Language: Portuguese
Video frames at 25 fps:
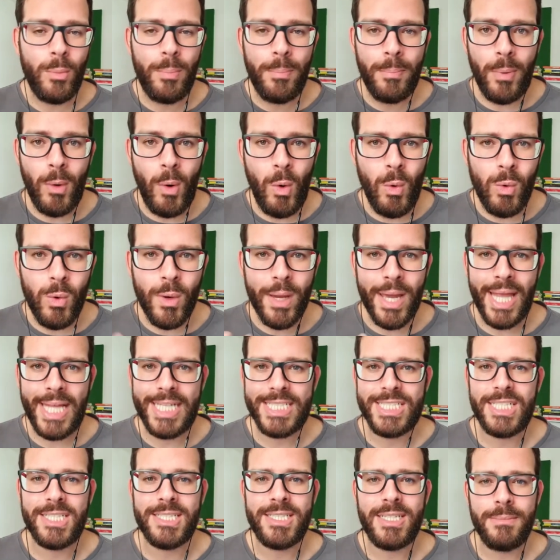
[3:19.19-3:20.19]
o pouco que
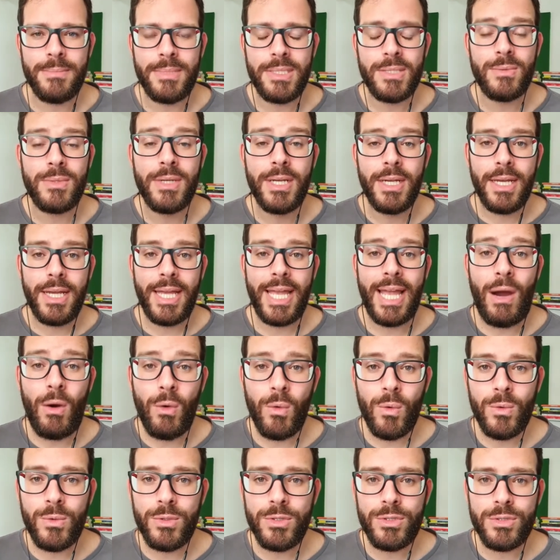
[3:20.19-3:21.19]
elas já sabiam, em
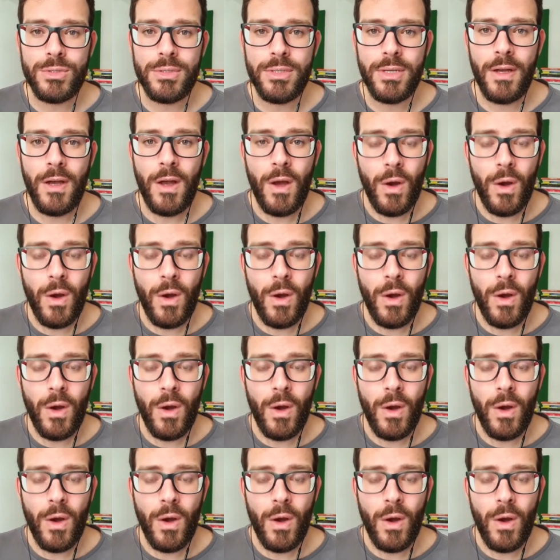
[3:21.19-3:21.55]
algo útil.